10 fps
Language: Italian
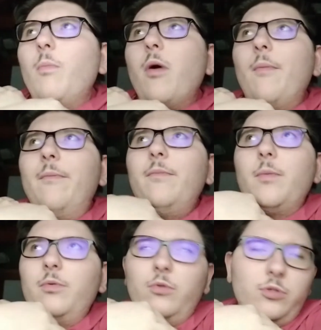un po'
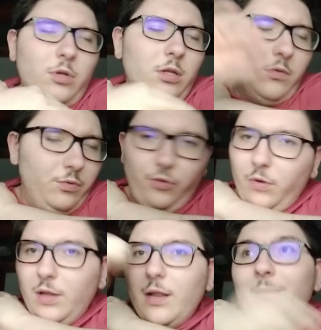appunto sono andato, sono
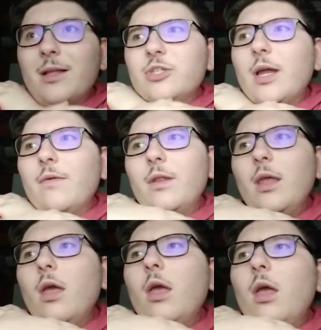andato a mangiare, quindi
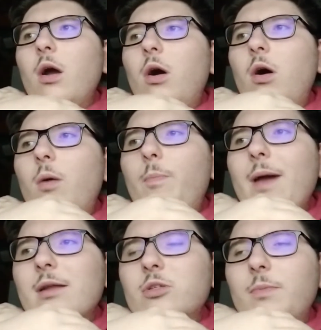ho
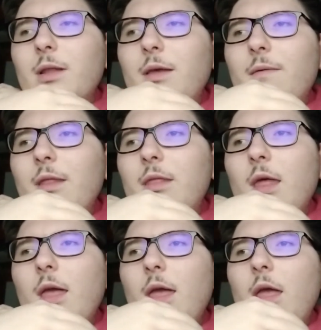perso praticamente
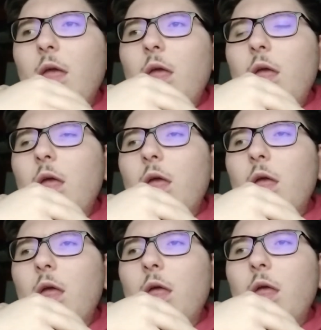
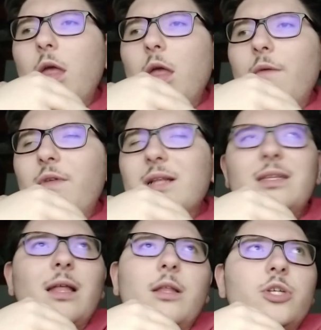eh, fino al
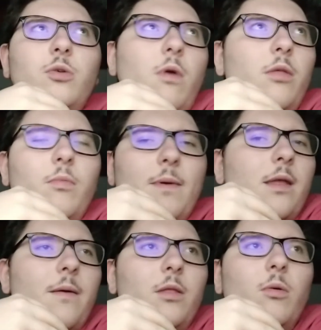75esimo
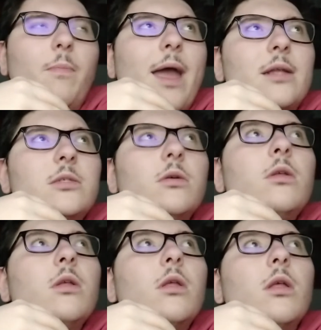praticamente ho perso
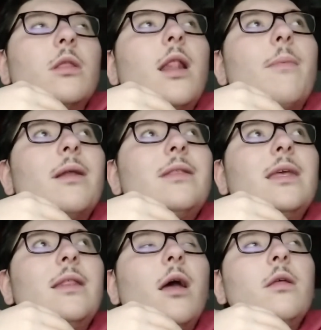la
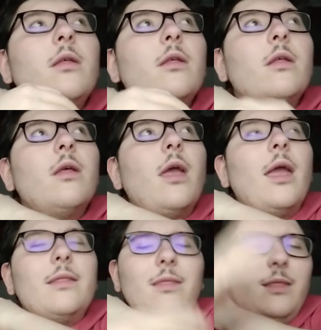partita
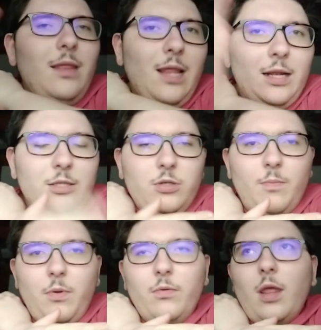eh, dall'inizio,
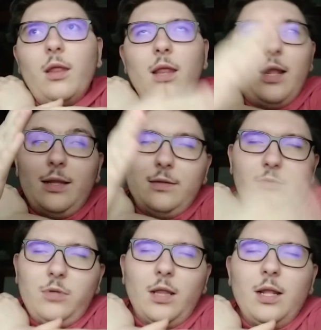del primo, eh,
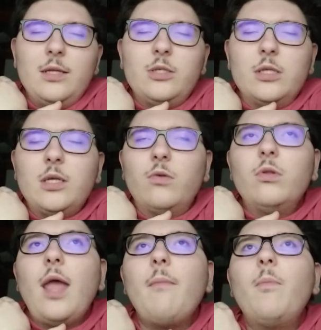scusate, dall'inizio del secondo
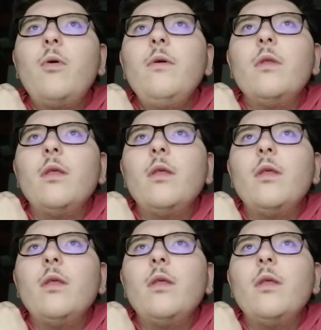tempo